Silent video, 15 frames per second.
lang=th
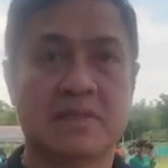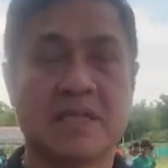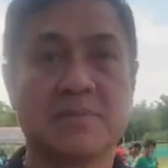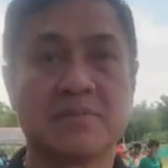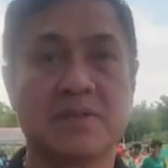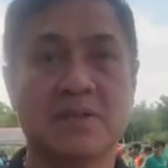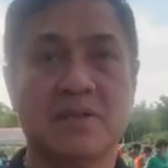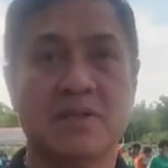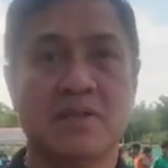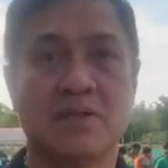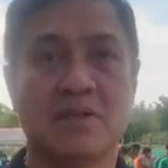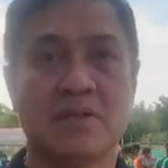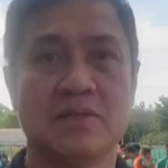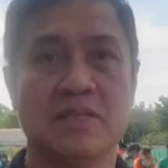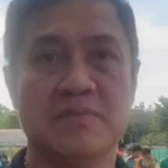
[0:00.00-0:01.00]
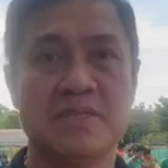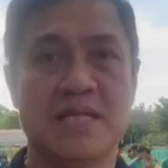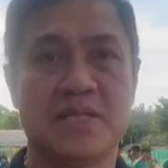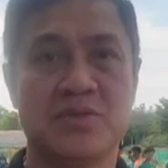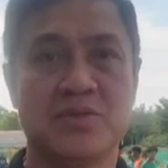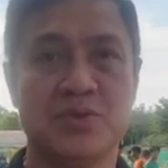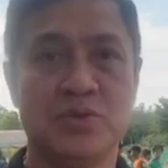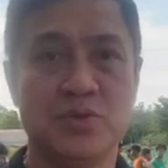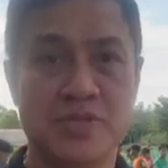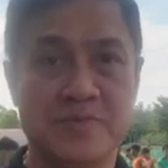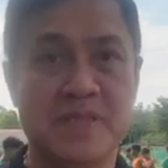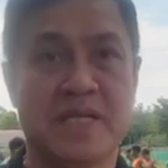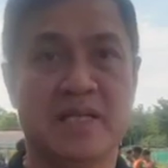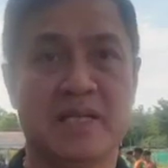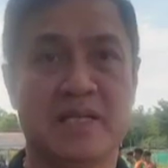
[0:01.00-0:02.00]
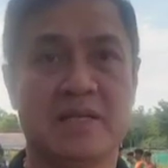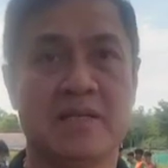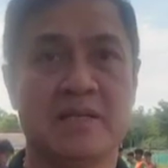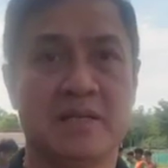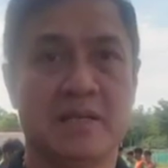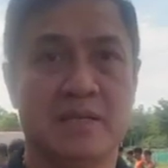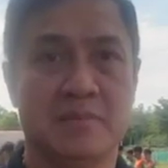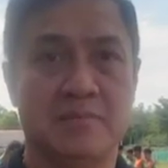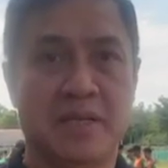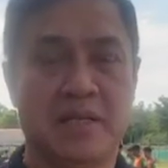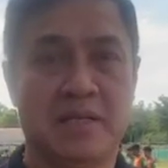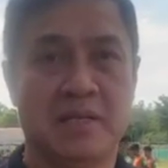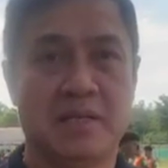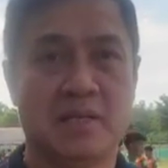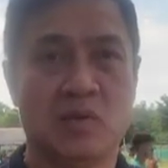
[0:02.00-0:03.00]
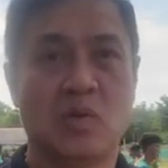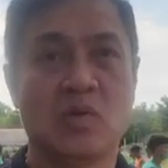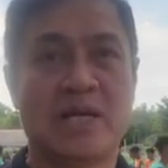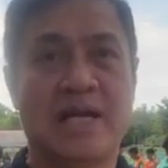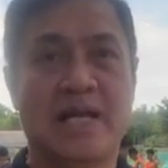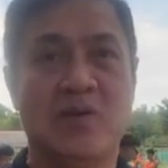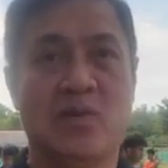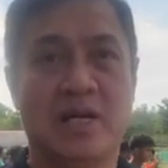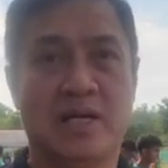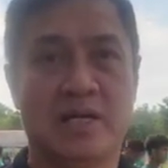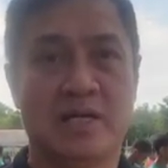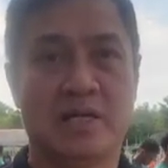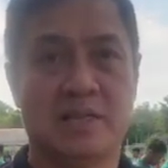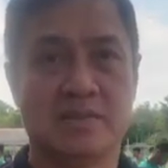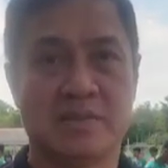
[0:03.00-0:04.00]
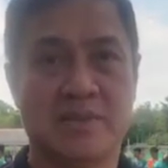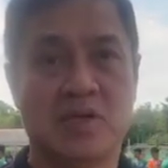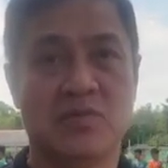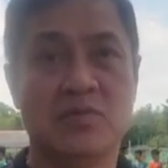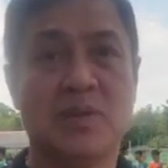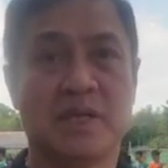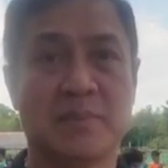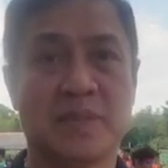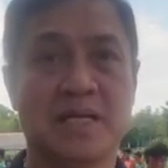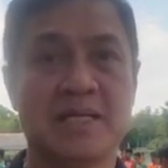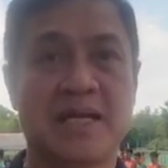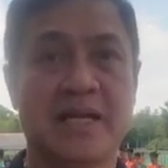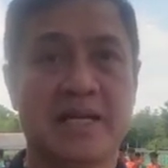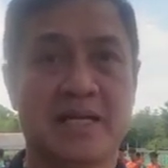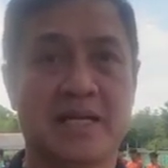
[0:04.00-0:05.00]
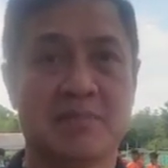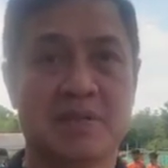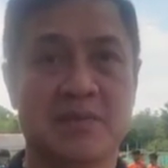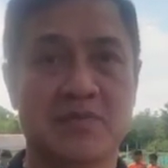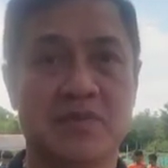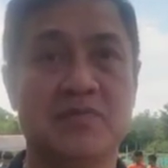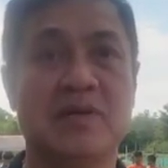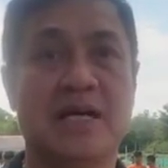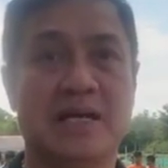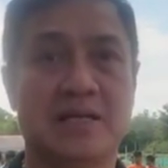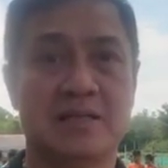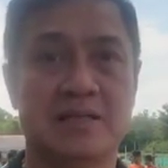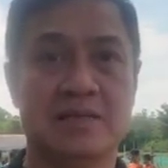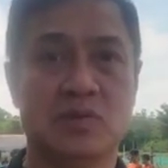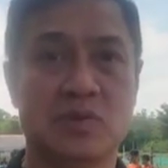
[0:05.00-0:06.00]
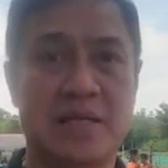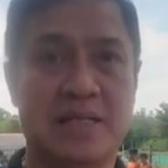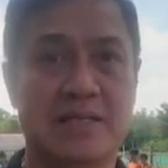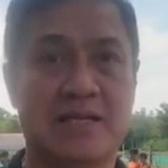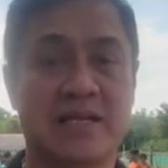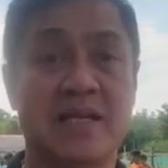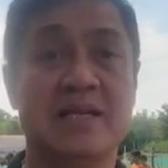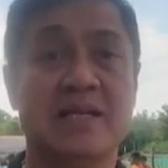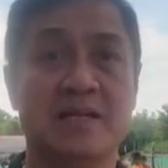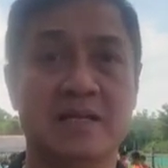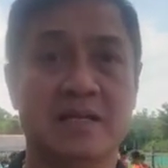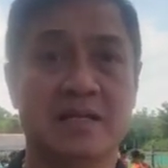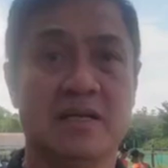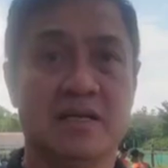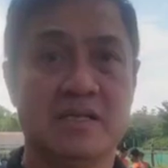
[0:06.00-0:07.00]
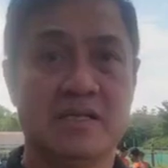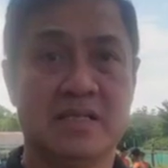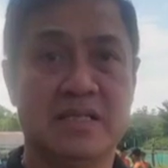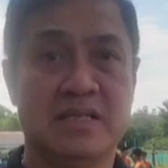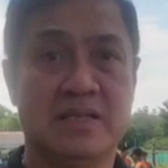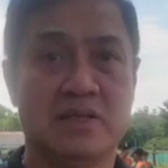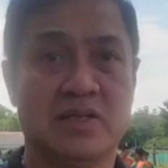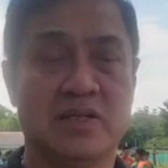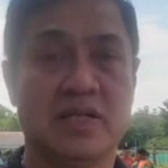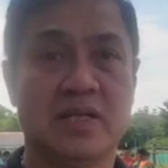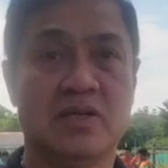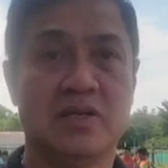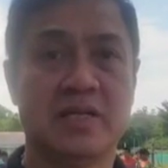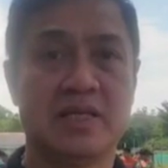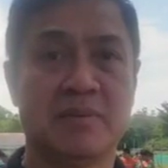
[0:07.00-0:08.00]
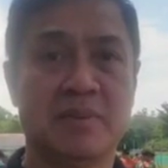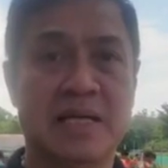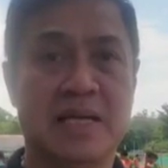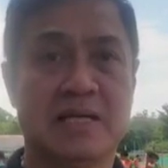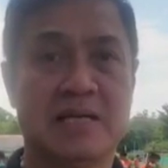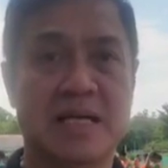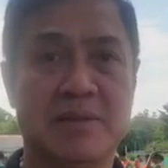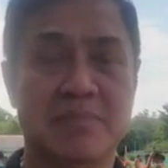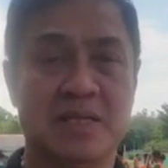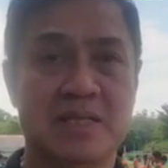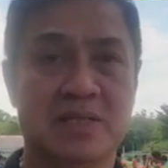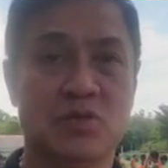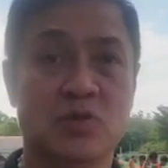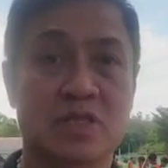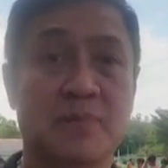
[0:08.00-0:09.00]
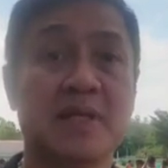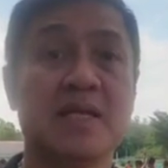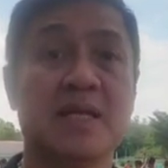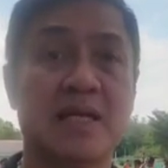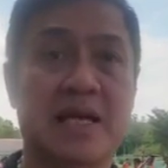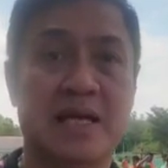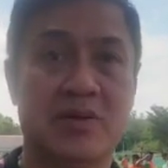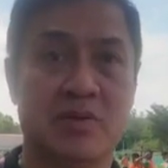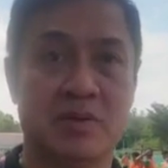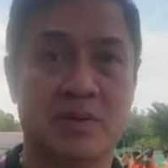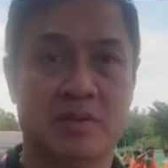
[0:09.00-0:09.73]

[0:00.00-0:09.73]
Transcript: ครับก็ทีมชาติชุด U17 นั้น เป็นโครงการระหว่างสมาคมฟุตบอลแห่งประเทศไทยนะครับกับฟีฟ่าคือโครงการทาเล่นให้ดี ซึ่งตอนนี้ก็ได้ทำการคัดมาจากทั่วทั้งประเทศแล้ว